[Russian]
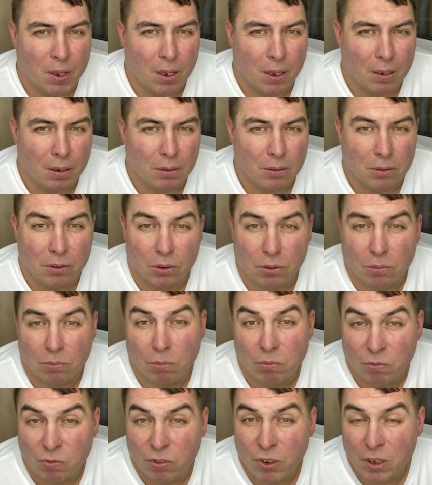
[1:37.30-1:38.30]
Он говорит,
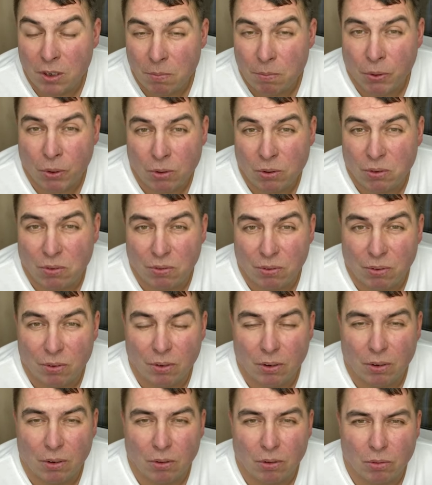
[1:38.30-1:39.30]
ну, вы не против?
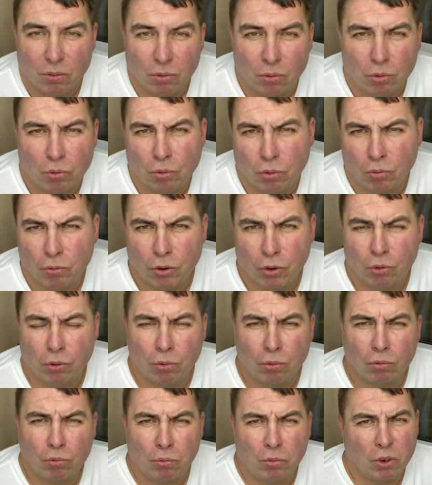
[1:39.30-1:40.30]
Говорит, да вы
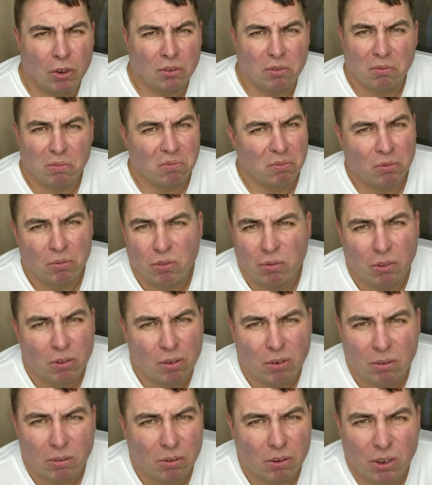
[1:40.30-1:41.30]
что, ну, у меня там
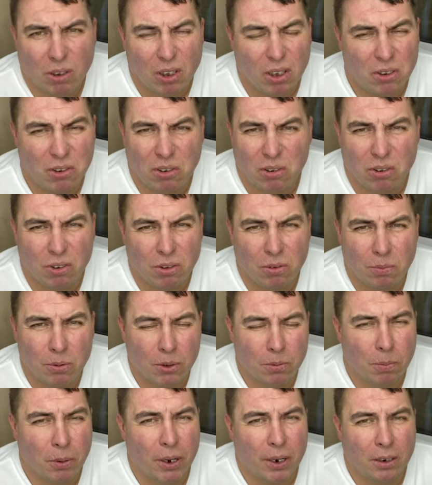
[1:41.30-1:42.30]
ну, холостецкий
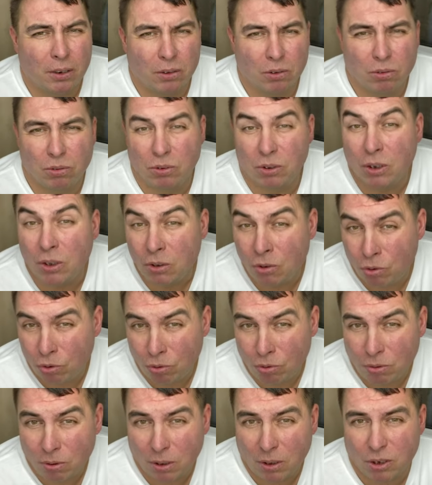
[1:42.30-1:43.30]
беспорядок. Он, да
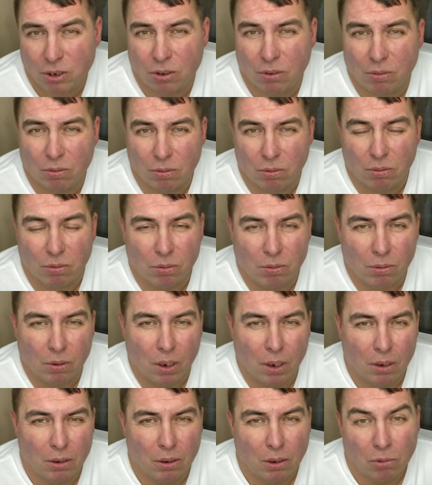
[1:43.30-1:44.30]
ничего страшного.
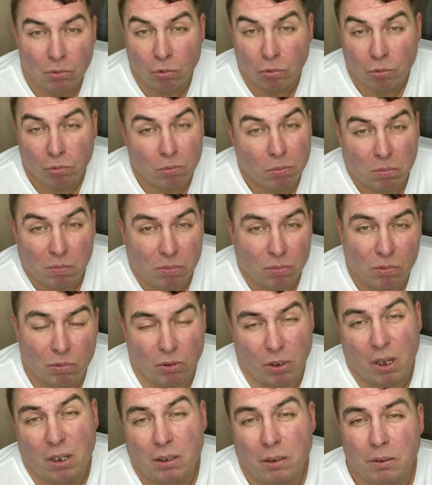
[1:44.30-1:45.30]
Ну,
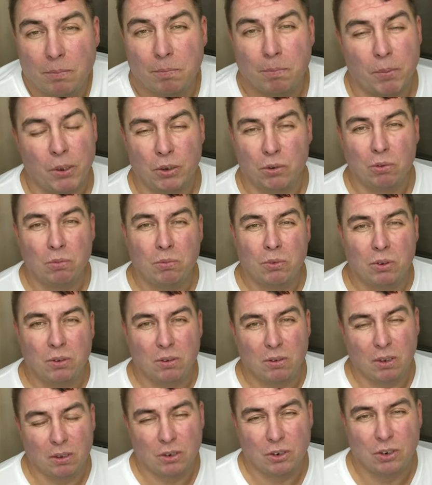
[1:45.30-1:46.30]
ладно, пойдемте,
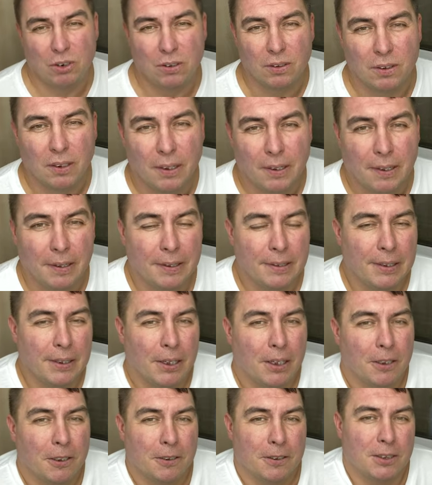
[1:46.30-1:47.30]
конечно.
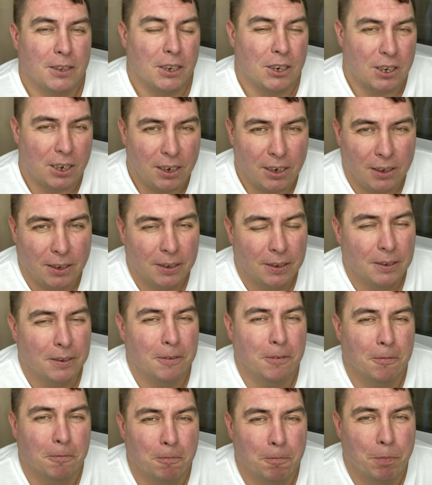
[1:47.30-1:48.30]
Зашли,
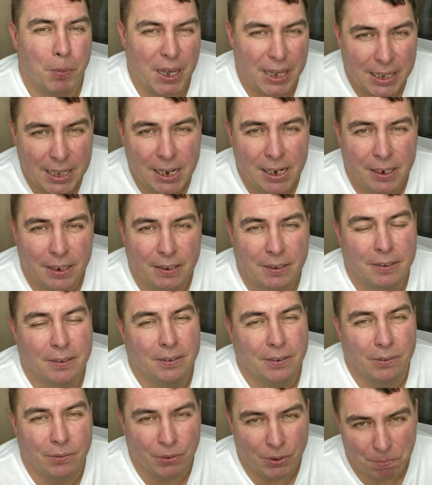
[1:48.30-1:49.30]
поели,
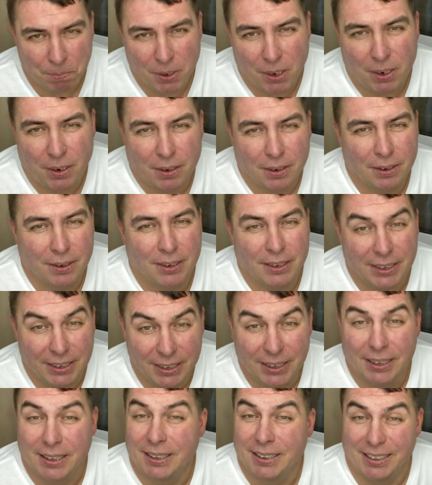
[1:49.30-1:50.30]
выпили
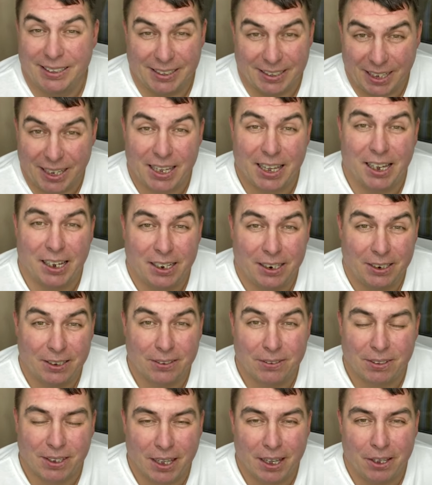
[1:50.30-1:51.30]
и
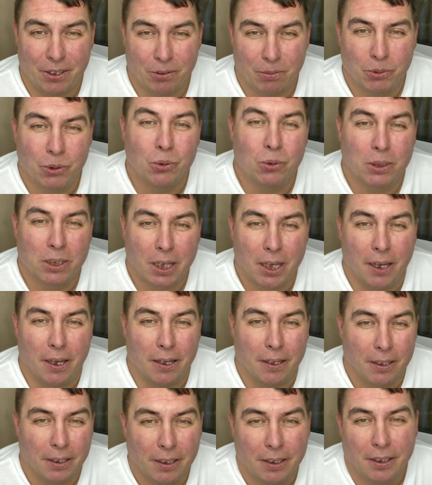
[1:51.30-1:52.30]
трахались втроем до утра.